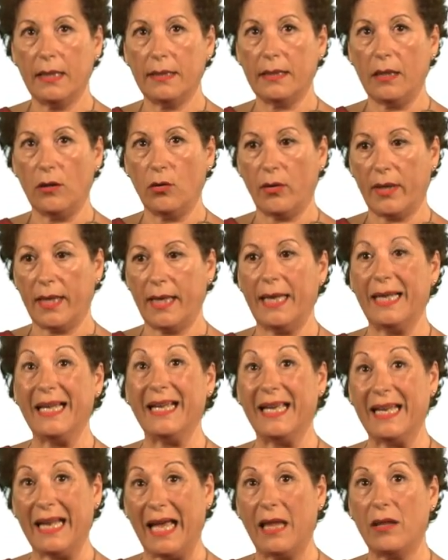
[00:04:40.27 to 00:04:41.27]
de lo que es
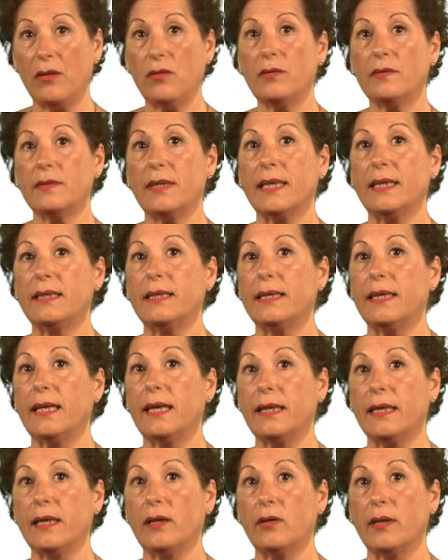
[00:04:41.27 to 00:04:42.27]
el grado de
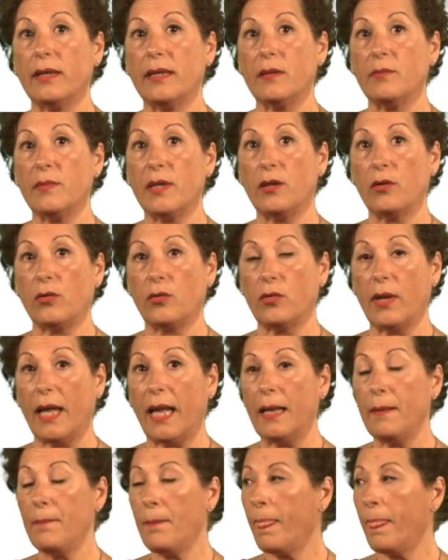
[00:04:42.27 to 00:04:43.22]
Ingeniería Agrícola y de Medio Rural